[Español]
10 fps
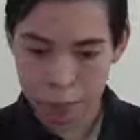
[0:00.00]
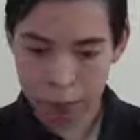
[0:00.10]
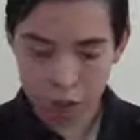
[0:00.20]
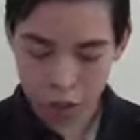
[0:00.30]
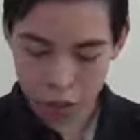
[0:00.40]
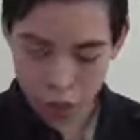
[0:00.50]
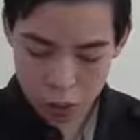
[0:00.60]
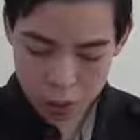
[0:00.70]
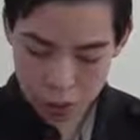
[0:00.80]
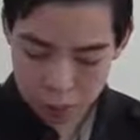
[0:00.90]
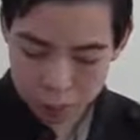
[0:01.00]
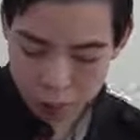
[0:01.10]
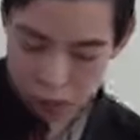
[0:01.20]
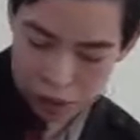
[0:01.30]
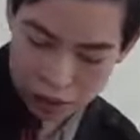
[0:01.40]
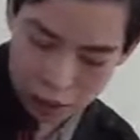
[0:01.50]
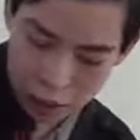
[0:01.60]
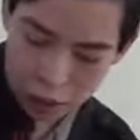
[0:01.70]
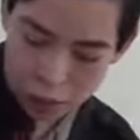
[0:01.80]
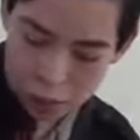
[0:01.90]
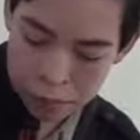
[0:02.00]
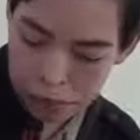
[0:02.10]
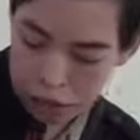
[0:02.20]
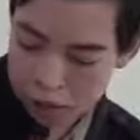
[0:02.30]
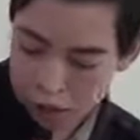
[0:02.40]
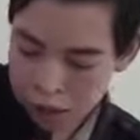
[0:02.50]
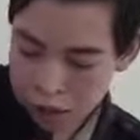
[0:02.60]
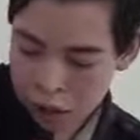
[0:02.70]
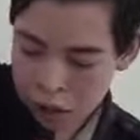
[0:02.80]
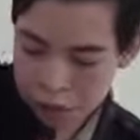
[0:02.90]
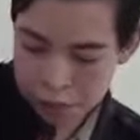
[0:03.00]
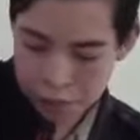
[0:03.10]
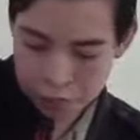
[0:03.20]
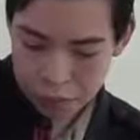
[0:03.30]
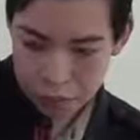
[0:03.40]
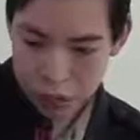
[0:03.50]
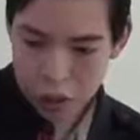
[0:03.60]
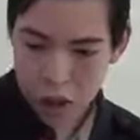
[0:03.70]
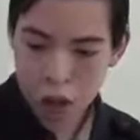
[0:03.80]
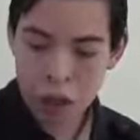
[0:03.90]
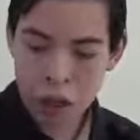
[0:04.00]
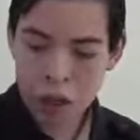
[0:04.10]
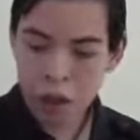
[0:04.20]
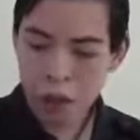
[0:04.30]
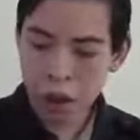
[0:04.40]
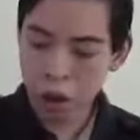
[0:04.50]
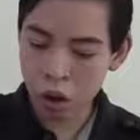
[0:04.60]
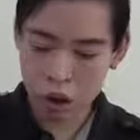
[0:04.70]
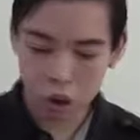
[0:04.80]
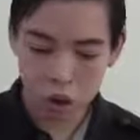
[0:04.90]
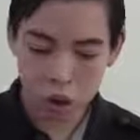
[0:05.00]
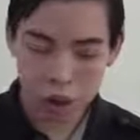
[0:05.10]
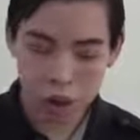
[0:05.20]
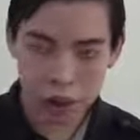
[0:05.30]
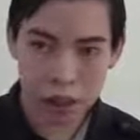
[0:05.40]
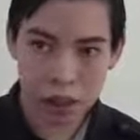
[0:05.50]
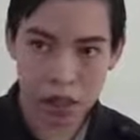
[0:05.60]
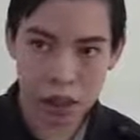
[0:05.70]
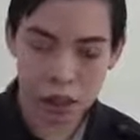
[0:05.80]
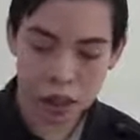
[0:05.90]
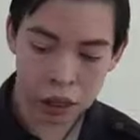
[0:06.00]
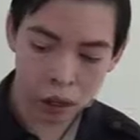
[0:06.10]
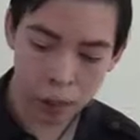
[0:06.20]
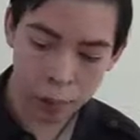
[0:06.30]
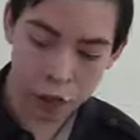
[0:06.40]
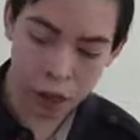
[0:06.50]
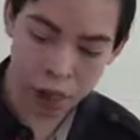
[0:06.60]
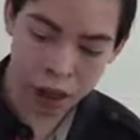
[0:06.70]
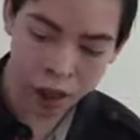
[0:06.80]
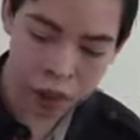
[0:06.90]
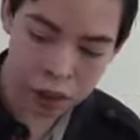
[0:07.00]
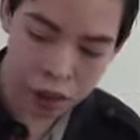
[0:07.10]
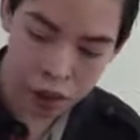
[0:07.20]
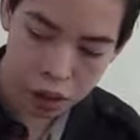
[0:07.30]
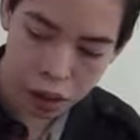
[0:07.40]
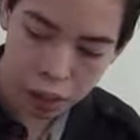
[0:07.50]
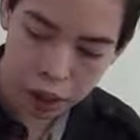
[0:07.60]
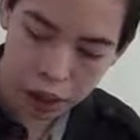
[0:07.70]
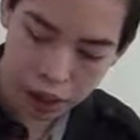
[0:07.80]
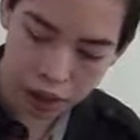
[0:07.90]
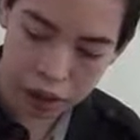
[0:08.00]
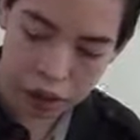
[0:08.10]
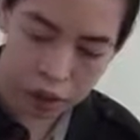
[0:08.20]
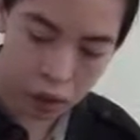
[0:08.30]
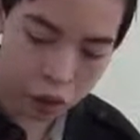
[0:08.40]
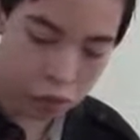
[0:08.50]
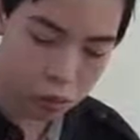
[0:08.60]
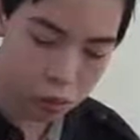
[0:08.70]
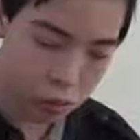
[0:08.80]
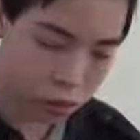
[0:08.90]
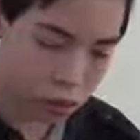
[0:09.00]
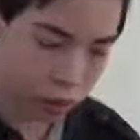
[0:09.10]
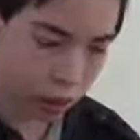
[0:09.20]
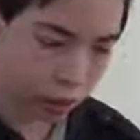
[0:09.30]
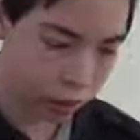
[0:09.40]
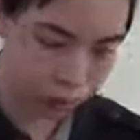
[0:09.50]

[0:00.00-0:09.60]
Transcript: Péguenlo muy bien para que les quede bien sellada Y con el restante lo vamos a pegar aquí para que quede aún mejor sellada.